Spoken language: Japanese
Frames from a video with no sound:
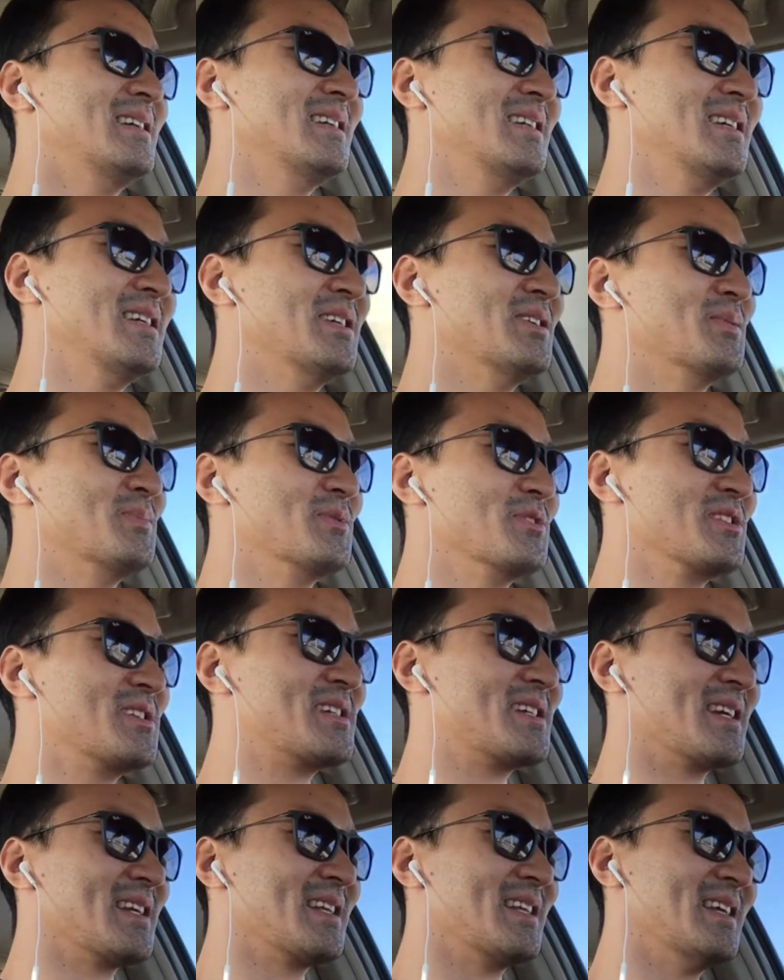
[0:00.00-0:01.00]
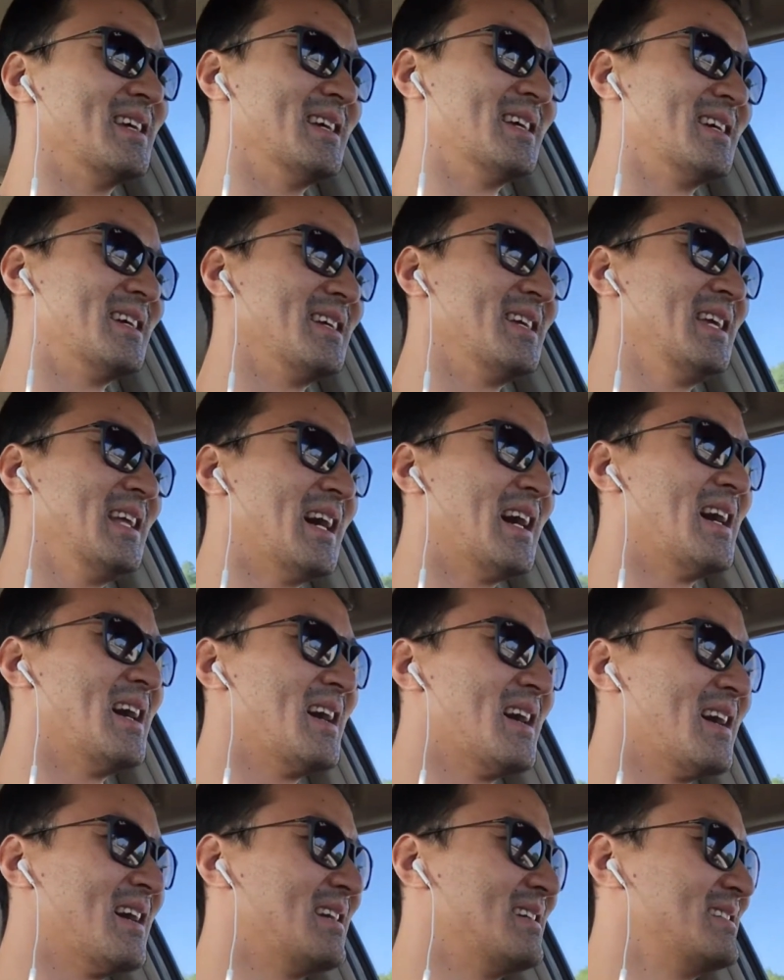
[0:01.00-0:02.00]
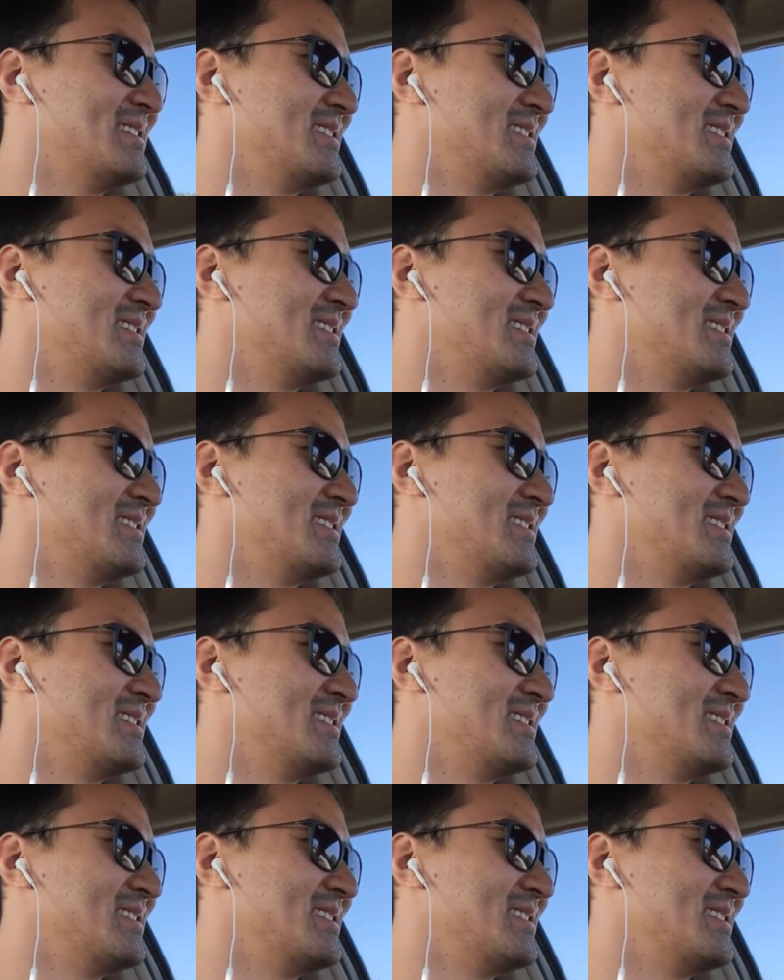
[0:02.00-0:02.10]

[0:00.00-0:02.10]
いい思いしちゃっていいな